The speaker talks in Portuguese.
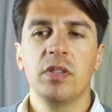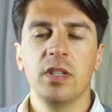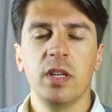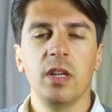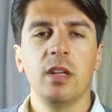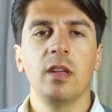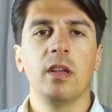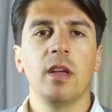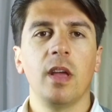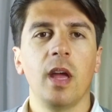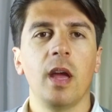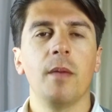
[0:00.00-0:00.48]

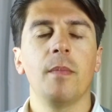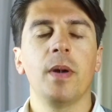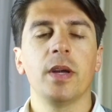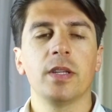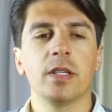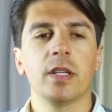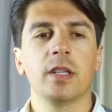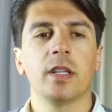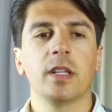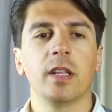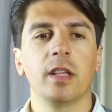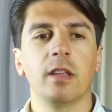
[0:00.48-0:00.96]
Sim, é
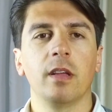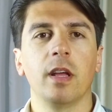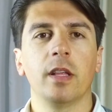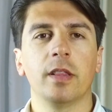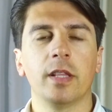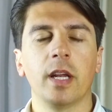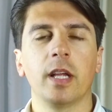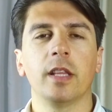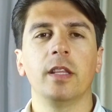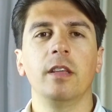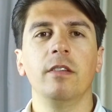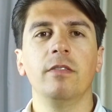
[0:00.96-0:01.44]
mais
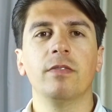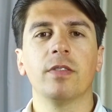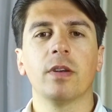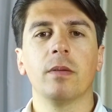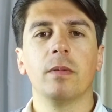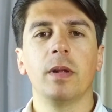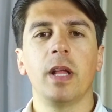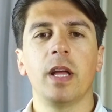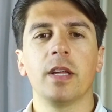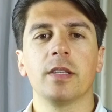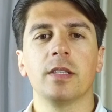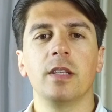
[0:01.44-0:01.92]

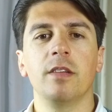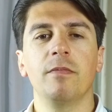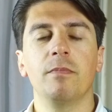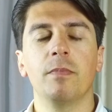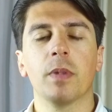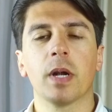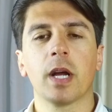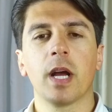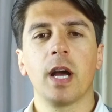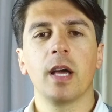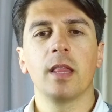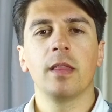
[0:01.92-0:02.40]
atrativo trabalhar esse
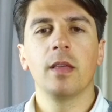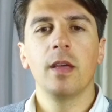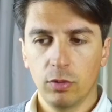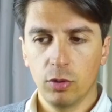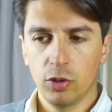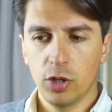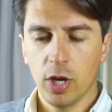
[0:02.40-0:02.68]
tipo de mercado.